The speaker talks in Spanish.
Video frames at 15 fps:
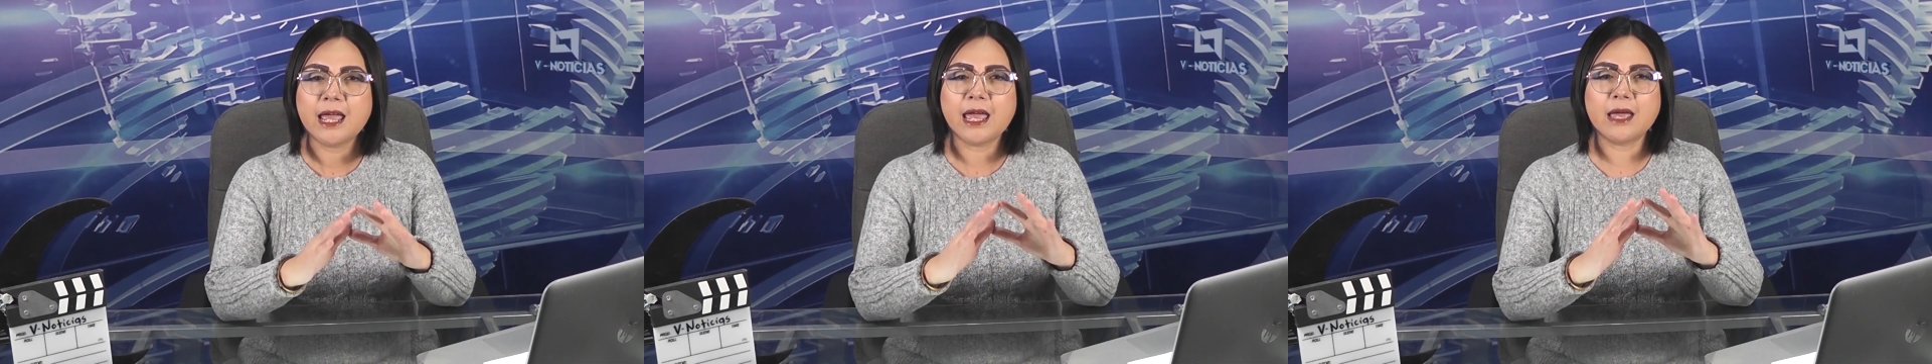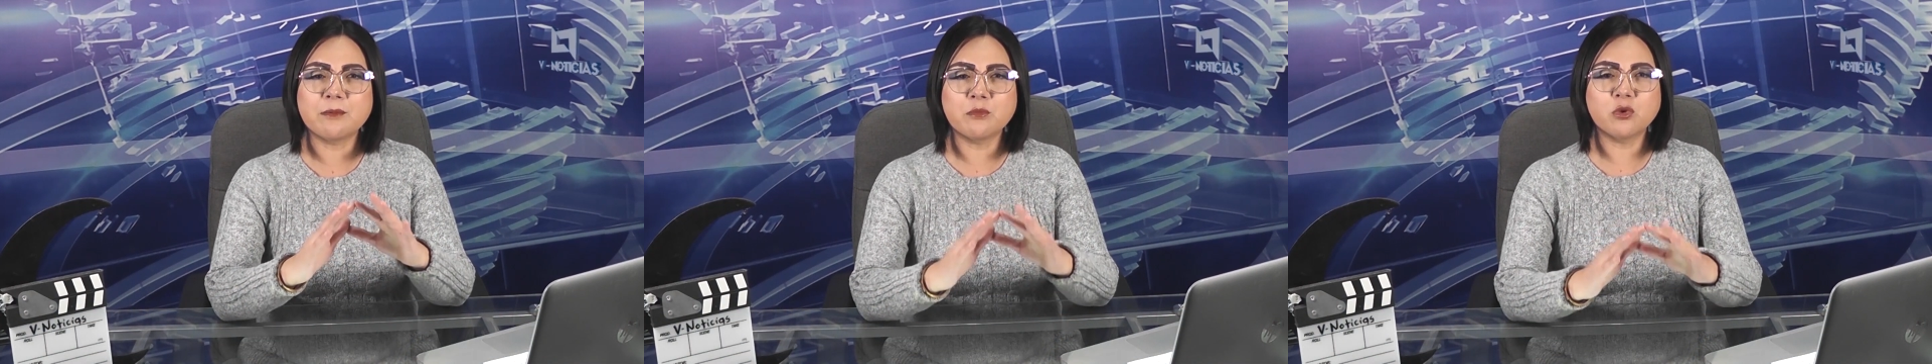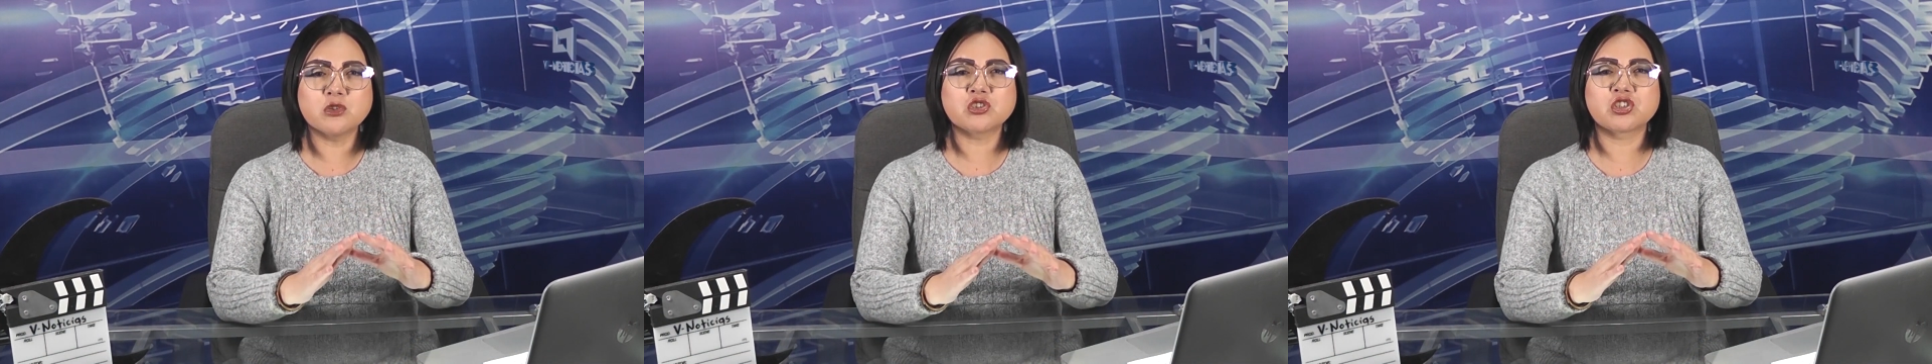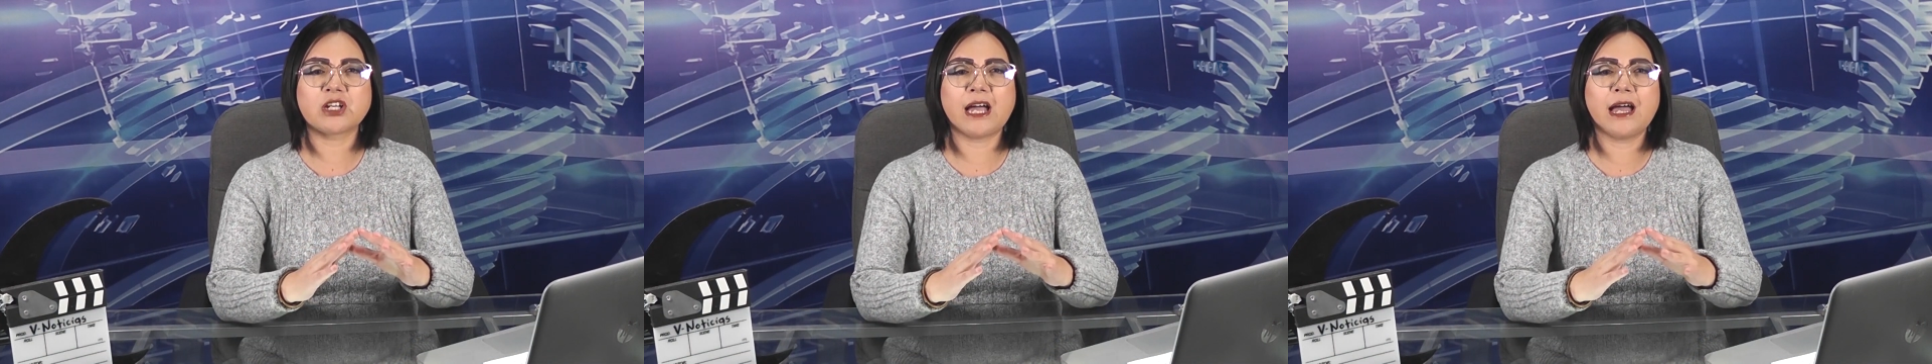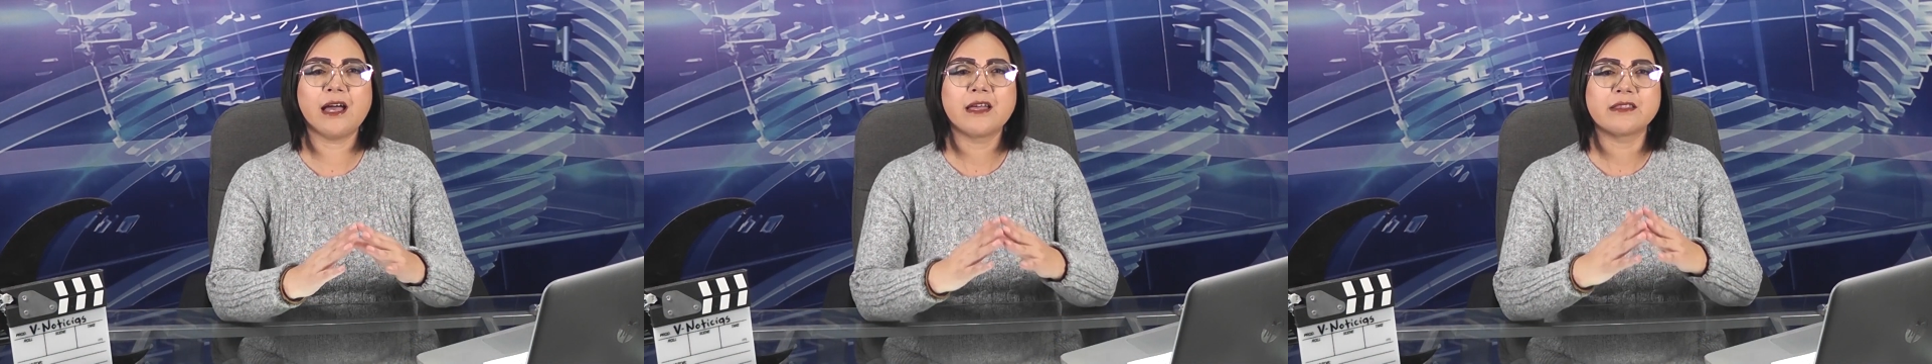en
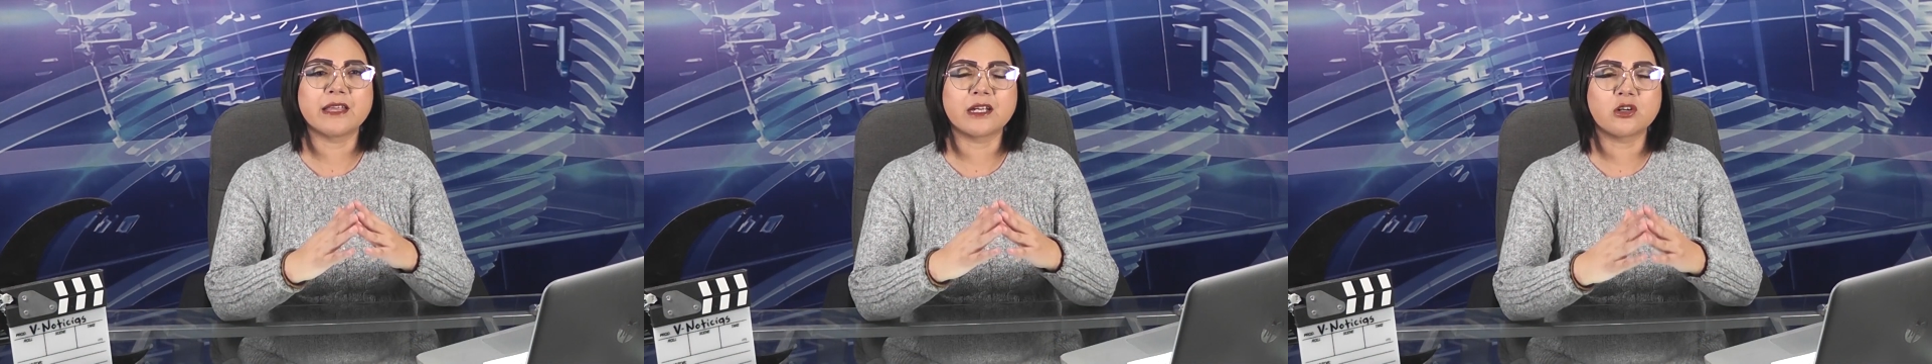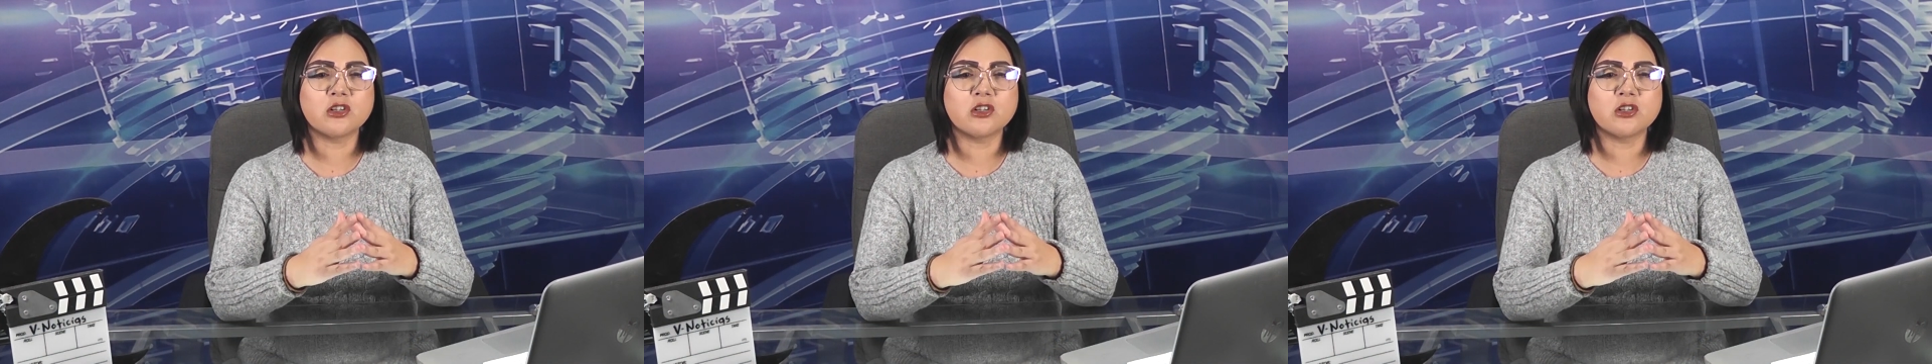busca de